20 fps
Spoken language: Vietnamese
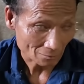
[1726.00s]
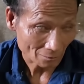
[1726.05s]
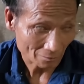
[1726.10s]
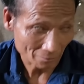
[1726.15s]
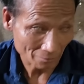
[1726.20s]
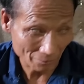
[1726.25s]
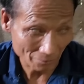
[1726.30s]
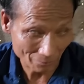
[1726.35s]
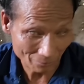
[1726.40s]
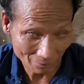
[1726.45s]
ờ,
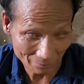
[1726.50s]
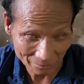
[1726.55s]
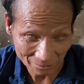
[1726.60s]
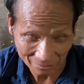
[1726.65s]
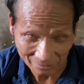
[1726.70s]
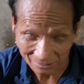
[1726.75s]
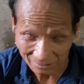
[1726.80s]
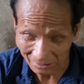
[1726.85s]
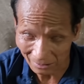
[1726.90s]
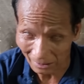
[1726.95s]
lúc
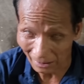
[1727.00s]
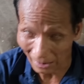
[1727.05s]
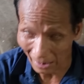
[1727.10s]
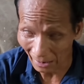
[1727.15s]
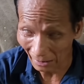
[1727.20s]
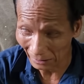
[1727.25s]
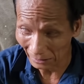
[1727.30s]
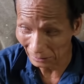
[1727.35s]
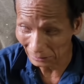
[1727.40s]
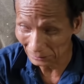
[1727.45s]

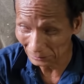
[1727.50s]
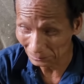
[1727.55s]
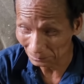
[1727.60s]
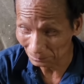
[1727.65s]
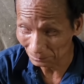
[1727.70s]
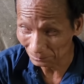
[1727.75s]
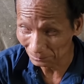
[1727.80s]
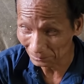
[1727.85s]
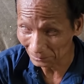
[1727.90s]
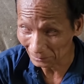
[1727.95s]
à,
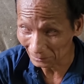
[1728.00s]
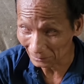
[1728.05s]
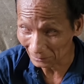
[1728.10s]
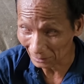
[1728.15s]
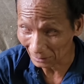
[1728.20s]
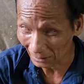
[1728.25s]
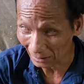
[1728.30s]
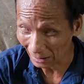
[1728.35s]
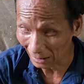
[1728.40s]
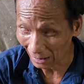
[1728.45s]

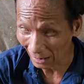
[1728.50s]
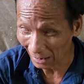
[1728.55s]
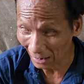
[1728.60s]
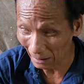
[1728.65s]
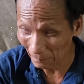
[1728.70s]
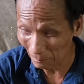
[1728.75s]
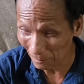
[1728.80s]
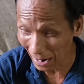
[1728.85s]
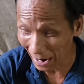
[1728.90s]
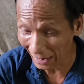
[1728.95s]

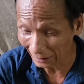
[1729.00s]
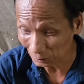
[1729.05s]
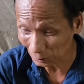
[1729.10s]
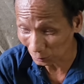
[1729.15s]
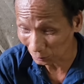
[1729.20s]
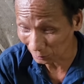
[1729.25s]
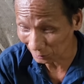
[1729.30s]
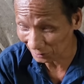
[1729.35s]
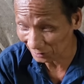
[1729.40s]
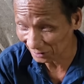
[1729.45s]
hai ba tuổi